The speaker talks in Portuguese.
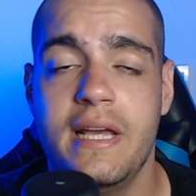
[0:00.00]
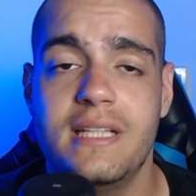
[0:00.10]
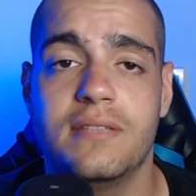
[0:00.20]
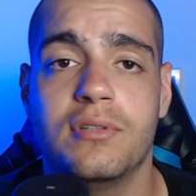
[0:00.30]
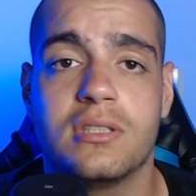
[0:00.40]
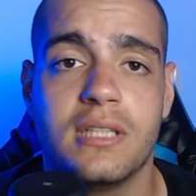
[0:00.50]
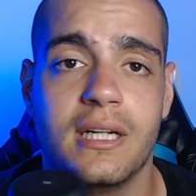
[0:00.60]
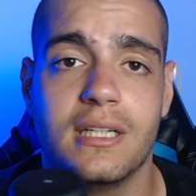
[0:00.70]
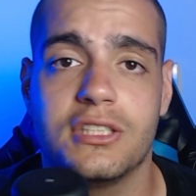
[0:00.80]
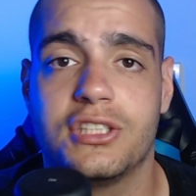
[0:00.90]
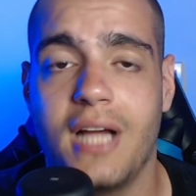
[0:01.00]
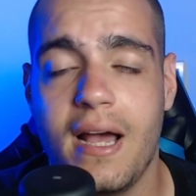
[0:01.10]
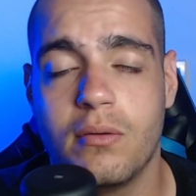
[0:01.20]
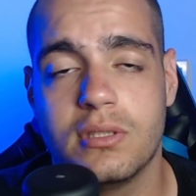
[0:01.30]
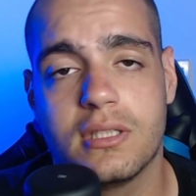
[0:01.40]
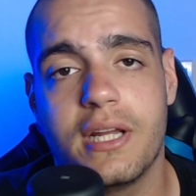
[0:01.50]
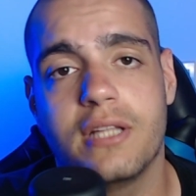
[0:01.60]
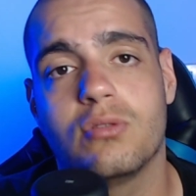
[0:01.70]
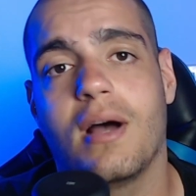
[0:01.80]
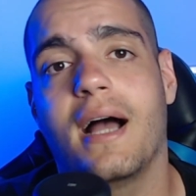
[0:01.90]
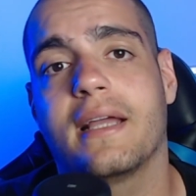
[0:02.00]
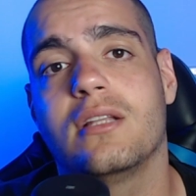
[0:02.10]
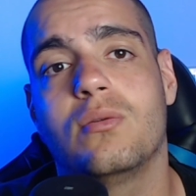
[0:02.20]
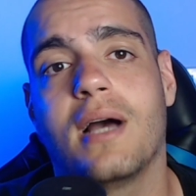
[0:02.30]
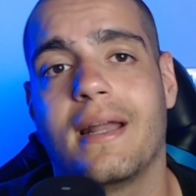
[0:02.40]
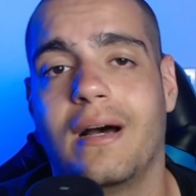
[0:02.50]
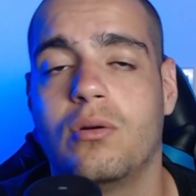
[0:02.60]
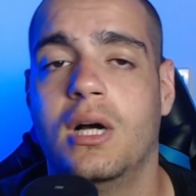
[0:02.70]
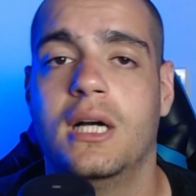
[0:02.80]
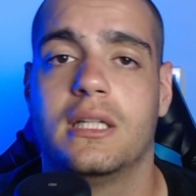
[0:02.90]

E se você já é um inscrito aqui do canal,